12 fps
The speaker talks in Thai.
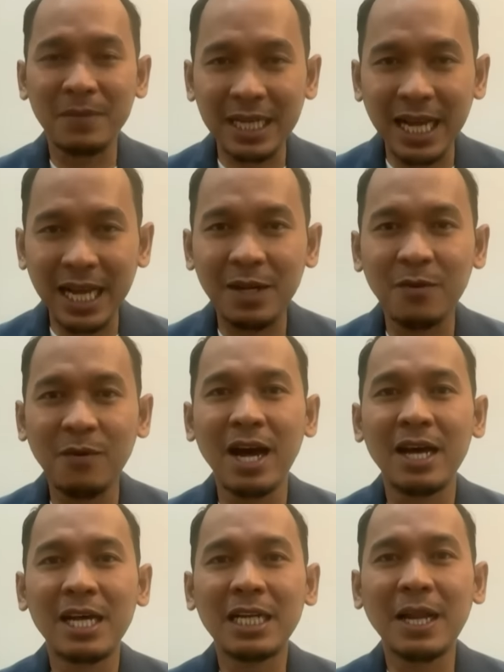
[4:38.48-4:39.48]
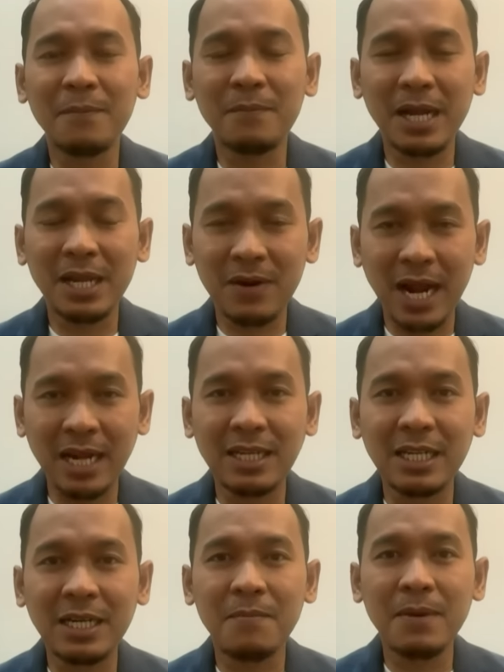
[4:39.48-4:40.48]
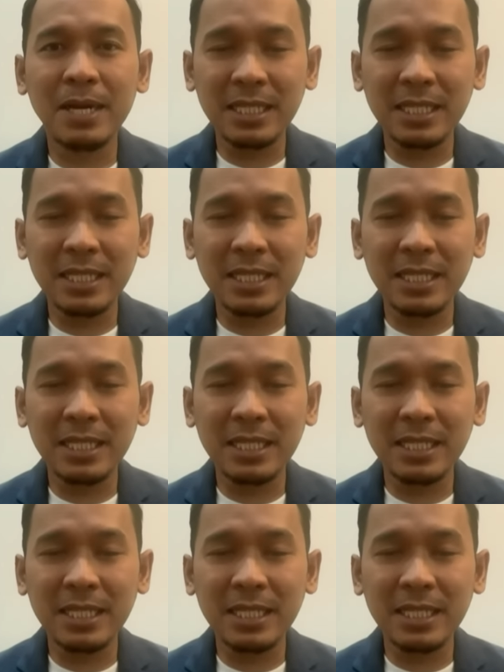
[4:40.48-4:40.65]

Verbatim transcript: มเหมือนกันว่าทำไมรัฐถึงไม่